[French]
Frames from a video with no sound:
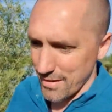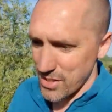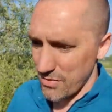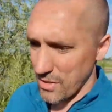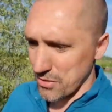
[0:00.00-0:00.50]

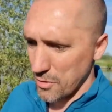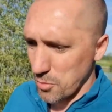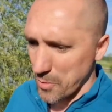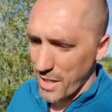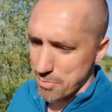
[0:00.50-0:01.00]
J'avais lancé une
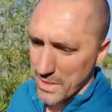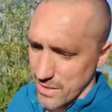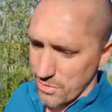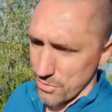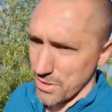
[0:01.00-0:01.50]
première
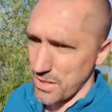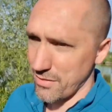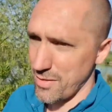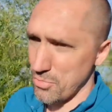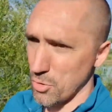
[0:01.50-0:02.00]
application qui
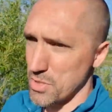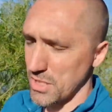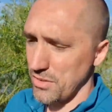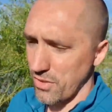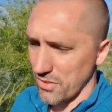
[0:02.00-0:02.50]
avait pour
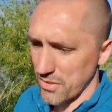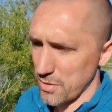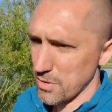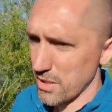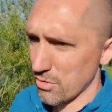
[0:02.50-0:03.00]
objectif, alors c'était une
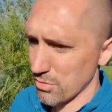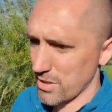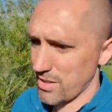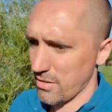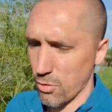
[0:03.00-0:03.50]
application qui
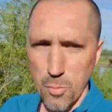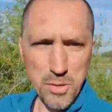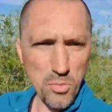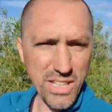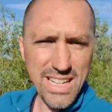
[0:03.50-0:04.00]
était
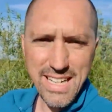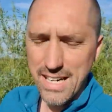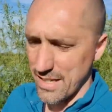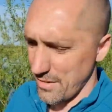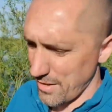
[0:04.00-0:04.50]
complètement
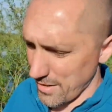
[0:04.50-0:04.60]
illégale d'ailleurs